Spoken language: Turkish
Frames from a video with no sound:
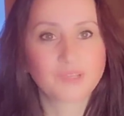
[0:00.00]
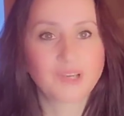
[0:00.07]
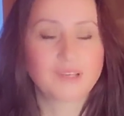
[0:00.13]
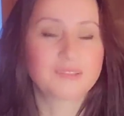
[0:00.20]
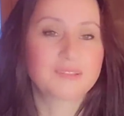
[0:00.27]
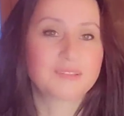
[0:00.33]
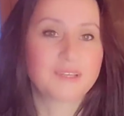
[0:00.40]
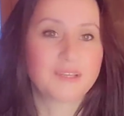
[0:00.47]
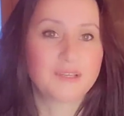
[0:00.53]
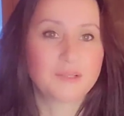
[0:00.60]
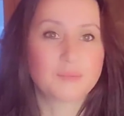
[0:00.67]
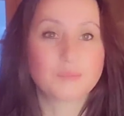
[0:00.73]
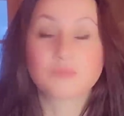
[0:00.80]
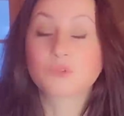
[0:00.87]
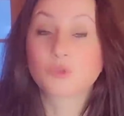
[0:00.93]

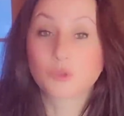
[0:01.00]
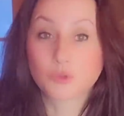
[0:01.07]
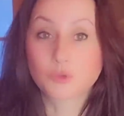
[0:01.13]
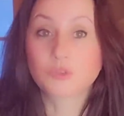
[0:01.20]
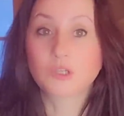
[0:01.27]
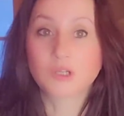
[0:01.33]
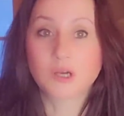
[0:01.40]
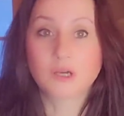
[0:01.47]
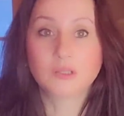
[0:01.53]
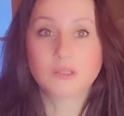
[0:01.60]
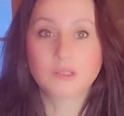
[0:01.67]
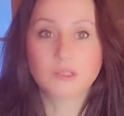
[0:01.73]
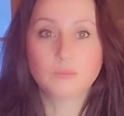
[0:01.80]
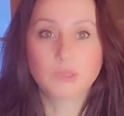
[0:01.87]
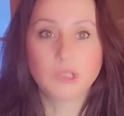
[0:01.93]
Hatta çocuklar
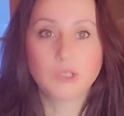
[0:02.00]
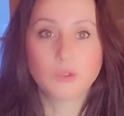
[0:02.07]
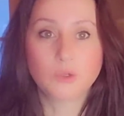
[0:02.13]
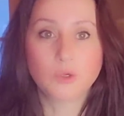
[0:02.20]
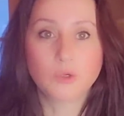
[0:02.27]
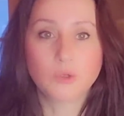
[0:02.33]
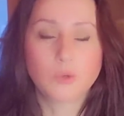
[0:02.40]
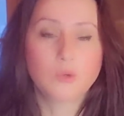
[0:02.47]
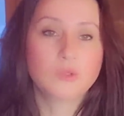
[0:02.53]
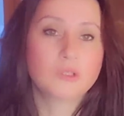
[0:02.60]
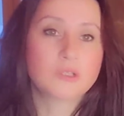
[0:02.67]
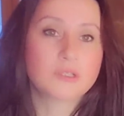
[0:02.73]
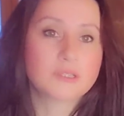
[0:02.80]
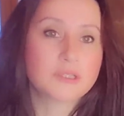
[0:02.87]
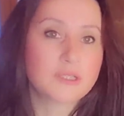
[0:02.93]
ağlayabiliyor,
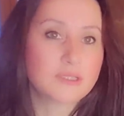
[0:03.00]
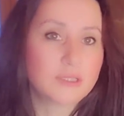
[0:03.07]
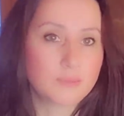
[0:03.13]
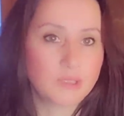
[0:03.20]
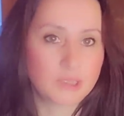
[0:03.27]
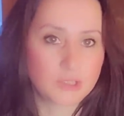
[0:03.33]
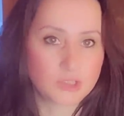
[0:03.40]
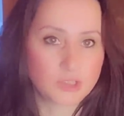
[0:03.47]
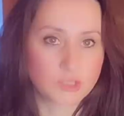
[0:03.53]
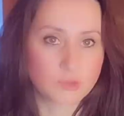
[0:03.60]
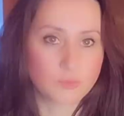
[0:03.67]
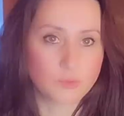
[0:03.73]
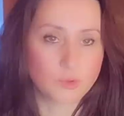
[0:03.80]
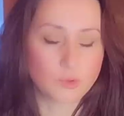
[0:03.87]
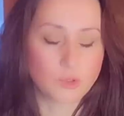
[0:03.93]
onların sesi bile
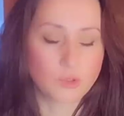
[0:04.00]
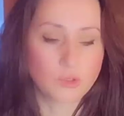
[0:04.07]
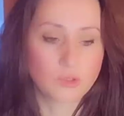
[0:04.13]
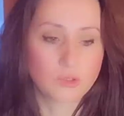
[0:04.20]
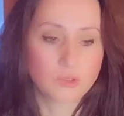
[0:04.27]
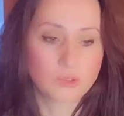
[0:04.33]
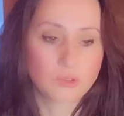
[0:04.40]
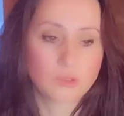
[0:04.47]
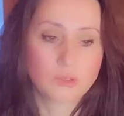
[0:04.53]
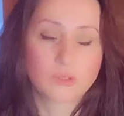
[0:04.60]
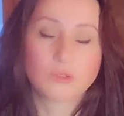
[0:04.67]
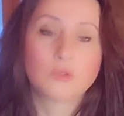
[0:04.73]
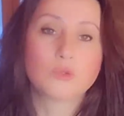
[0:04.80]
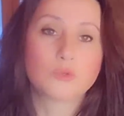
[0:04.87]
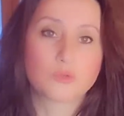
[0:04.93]
çıkmıyor.
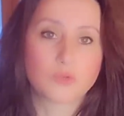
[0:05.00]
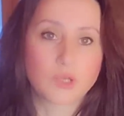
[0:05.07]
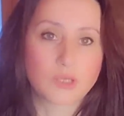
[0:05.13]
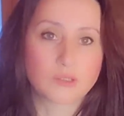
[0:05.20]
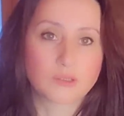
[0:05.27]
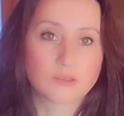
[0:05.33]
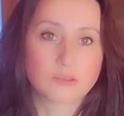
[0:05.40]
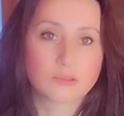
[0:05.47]
Lütfen.